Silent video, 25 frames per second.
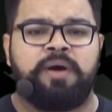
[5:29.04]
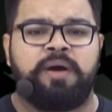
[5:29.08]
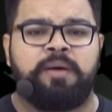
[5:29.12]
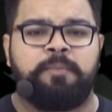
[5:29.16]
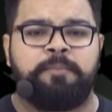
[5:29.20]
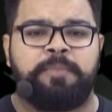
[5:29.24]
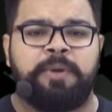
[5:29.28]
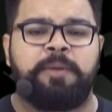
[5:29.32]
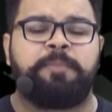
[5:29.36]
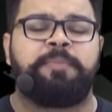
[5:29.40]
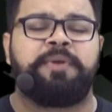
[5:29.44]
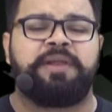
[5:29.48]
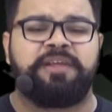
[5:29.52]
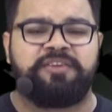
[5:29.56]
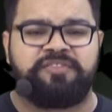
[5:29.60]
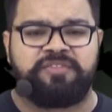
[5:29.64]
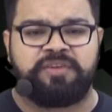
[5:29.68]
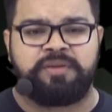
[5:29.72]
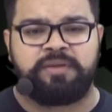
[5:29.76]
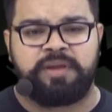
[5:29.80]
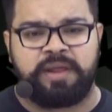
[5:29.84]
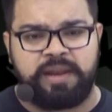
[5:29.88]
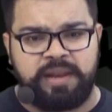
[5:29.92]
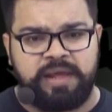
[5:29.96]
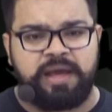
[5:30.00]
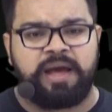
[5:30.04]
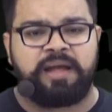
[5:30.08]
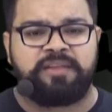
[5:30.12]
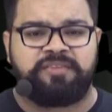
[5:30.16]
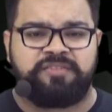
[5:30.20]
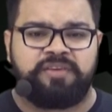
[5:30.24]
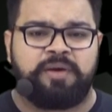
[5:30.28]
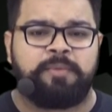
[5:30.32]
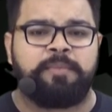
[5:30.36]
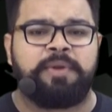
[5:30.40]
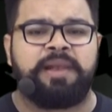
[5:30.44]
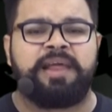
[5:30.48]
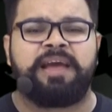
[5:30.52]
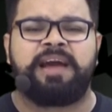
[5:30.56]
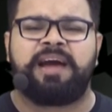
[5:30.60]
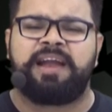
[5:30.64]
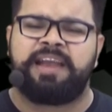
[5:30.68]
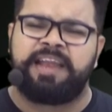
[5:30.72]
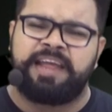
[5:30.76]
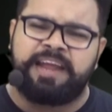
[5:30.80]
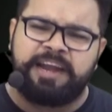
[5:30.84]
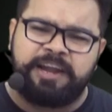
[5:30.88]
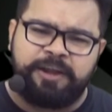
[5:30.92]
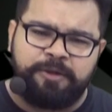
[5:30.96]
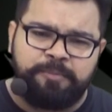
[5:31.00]
प्रिपरेशन के लिए अच्छा मिलेगा
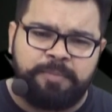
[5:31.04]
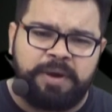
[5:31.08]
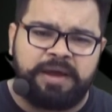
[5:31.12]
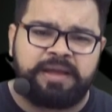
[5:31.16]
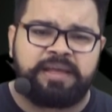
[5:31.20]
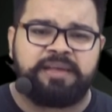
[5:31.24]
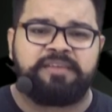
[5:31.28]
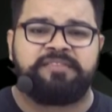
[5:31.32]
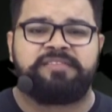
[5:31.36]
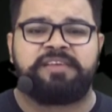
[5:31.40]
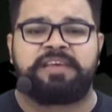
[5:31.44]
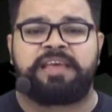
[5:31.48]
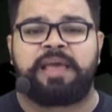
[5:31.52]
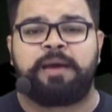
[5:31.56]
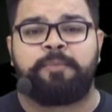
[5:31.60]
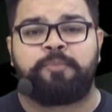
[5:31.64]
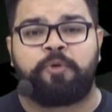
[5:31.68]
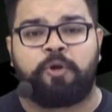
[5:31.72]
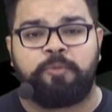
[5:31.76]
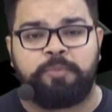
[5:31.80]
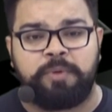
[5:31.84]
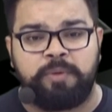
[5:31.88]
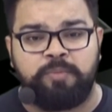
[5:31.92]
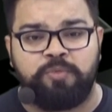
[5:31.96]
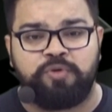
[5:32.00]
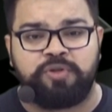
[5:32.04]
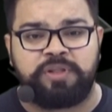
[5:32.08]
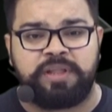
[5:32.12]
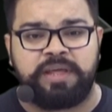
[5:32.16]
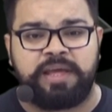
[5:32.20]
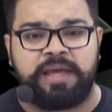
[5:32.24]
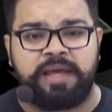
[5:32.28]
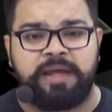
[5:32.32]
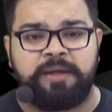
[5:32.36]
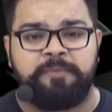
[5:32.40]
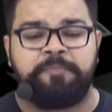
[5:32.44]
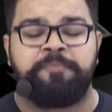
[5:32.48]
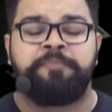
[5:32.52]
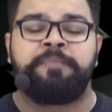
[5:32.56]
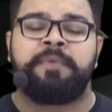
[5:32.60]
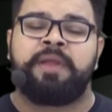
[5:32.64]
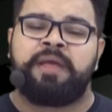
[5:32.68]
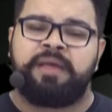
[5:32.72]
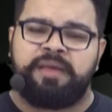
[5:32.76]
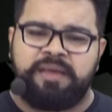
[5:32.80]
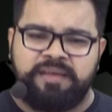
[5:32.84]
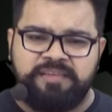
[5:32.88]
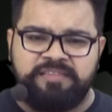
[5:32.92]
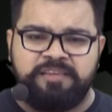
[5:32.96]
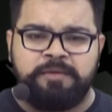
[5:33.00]
नेगेटिव मार्किंग से क्या प्रॉब्लम होती है
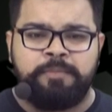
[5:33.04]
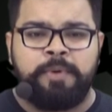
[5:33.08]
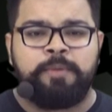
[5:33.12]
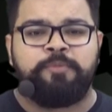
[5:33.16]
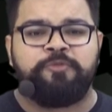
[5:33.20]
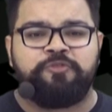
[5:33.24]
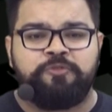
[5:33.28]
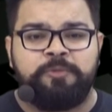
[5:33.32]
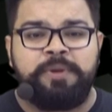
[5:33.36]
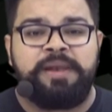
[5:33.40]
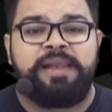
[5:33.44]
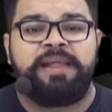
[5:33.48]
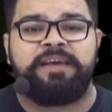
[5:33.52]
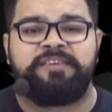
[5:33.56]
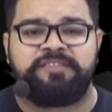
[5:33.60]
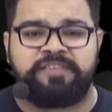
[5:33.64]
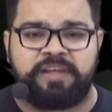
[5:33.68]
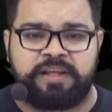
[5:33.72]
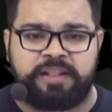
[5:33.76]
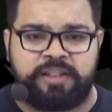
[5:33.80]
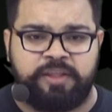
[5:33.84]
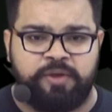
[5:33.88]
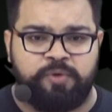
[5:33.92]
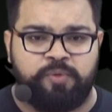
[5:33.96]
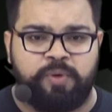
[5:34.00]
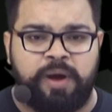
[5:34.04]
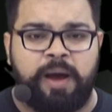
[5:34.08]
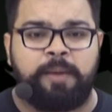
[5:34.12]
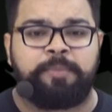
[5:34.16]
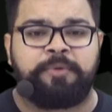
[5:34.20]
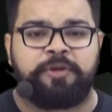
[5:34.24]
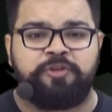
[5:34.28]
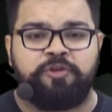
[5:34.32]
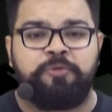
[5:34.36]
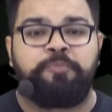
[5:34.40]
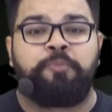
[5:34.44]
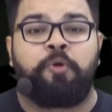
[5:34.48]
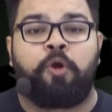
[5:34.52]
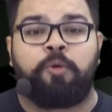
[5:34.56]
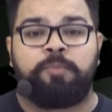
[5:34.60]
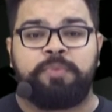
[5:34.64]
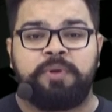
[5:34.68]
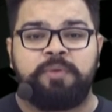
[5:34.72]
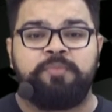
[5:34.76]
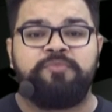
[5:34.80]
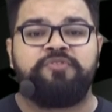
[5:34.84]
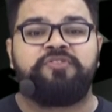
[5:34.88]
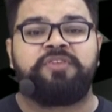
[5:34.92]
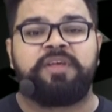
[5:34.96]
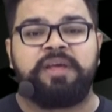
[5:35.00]
ये सब आप उसमें लिख सकते हो आपके जो
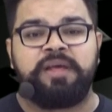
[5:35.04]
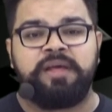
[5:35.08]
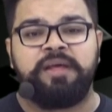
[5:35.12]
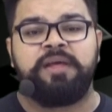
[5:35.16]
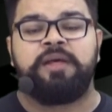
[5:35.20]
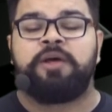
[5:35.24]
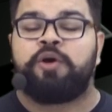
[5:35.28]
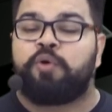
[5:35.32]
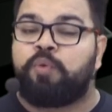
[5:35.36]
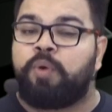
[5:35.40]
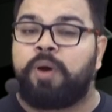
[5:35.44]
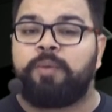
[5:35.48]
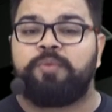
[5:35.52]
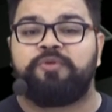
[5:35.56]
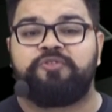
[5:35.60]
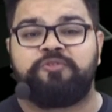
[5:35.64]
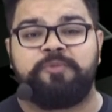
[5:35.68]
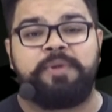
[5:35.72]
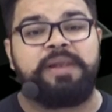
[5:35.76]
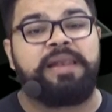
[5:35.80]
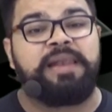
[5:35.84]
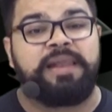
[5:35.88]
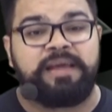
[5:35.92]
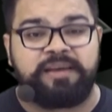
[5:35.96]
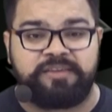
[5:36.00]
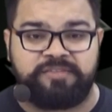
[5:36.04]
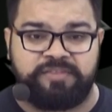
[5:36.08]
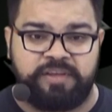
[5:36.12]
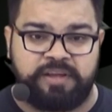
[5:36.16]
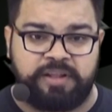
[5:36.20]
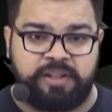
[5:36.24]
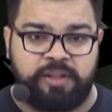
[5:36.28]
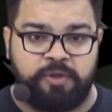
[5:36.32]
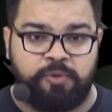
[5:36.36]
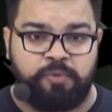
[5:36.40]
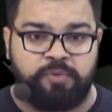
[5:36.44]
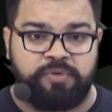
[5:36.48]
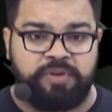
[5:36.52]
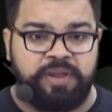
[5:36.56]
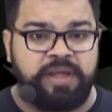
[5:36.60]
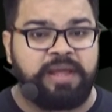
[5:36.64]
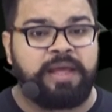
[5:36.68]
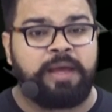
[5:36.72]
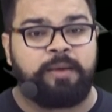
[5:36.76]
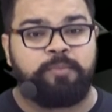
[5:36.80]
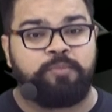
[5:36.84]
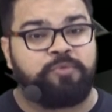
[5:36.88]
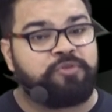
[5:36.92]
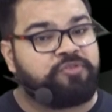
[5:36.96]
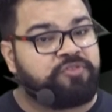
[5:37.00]
प्रॉब्लम्स हैं वो आप उसमें लिख सकते हो ठीक
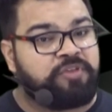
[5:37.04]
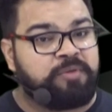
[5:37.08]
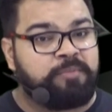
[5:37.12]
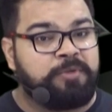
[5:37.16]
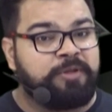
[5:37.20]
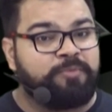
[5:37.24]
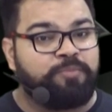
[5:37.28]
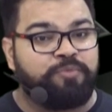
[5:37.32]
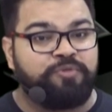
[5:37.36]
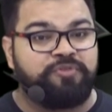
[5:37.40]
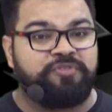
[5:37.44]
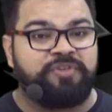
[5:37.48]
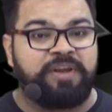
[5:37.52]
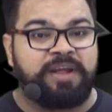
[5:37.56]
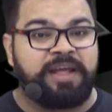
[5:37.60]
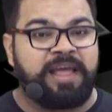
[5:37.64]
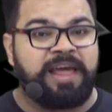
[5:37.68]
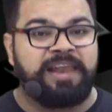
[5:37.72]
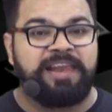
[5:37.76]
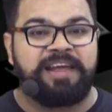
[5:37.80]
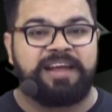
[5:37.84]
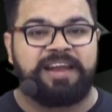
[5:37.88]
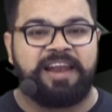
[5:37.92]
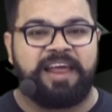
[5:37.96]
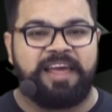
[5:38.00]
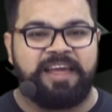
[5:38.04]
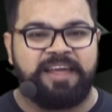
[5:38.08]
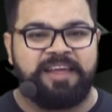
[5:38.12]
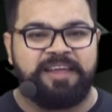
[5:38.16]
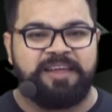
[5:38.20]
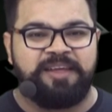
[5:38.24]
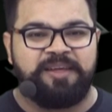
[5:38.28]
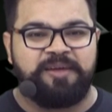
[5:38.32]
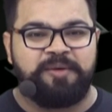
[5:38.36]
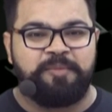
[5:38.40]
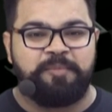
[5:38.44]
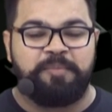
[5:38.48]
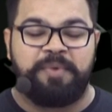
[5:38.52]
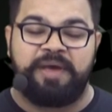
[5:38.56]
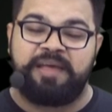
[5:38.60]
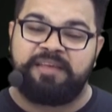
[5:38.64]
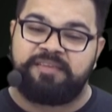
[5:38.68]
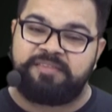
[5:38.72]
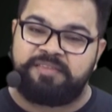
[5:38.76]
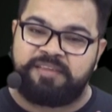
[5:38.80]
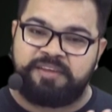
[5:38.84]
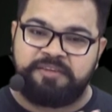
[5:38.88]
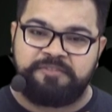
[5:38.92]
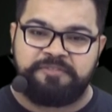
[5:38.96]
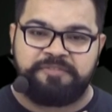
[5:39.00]
है मुझसे मत पूछना क्या लिखना है मैं
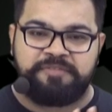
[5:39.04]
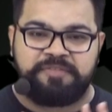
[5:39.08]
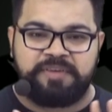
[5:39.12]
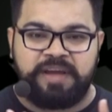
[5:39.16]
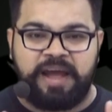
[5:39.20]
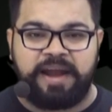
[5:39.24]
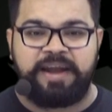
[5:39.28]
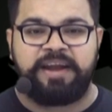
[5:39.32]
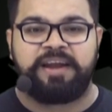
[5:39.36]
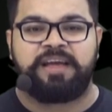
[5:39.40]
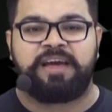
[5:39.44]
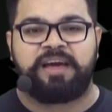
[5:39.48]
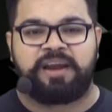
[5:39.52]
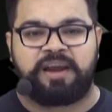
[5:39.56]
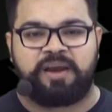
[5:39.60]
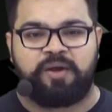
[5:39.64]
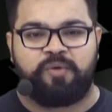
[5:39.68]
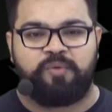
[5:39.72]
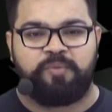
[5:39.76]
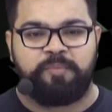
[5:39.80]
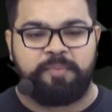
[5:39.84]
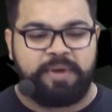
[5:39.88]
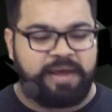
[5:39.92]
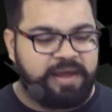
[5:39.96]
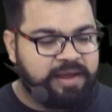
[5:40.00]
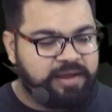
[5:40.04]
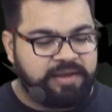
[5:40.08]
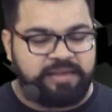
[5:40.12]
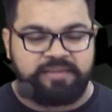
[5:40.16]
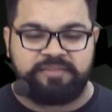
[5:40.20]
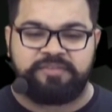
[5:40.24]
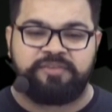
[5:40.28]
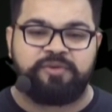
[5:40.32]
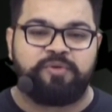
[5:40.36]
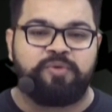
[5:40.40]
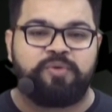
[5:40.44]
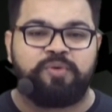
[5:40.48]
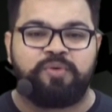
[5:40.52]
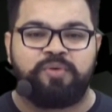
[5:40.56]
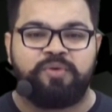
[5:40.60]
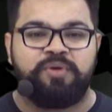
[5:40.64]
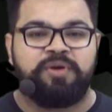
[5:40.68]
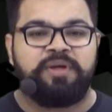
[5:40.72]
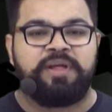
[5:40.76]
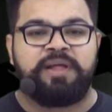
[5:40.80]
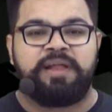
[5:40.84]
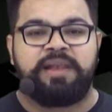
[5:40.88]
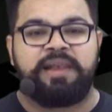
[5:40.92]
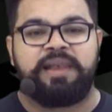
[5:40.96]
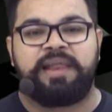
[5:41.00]
सिर्फ गाइड कर रहा हूँ मैं किसी को
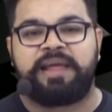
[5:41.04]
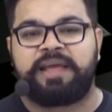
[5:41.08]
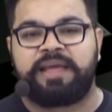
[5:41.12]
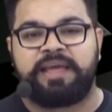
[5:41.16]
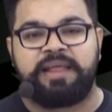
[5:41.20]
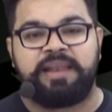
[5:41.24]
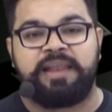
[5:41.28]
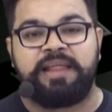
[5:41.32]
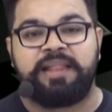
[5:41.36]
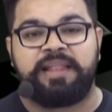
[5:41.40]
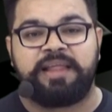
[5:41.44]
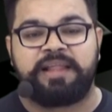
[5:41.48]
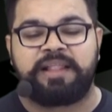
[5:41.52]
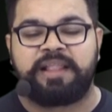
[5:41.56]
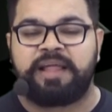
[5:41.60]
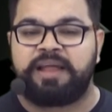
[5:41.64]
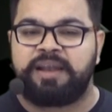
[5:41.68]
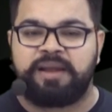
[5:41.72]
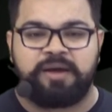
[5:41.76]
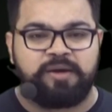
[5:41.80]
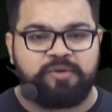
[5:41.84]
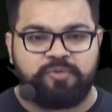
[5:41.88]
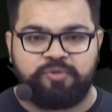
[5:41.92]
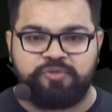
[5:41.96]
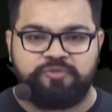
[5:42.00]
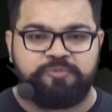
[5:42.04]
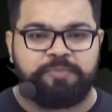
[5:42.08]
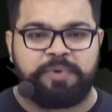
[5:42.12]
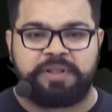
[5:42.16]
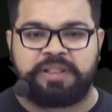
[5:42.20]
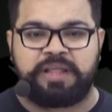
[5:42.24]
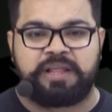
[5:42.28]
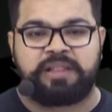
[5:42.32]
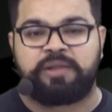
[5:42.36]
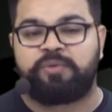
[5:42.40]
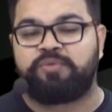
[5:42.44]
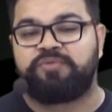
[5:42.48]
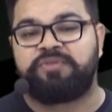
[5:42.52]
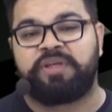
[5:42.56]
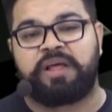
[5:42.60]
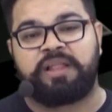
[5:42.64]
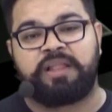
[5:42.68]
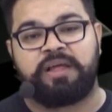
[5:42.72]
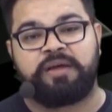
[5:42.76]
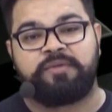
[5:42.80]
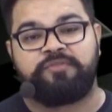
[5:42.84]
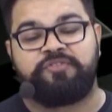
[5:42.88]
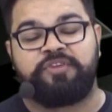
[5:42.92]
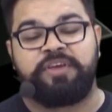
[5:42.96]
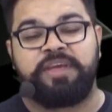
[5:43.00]
लिख के नहीं देता ना कुछ बताता हूँ
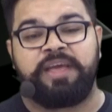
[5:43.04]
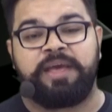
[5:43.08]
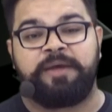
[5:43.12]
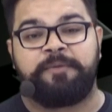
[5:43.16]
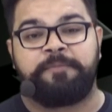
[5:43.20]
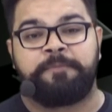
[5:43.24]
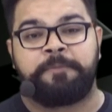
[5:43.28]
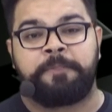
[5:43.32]
ज़्यादा ठीक है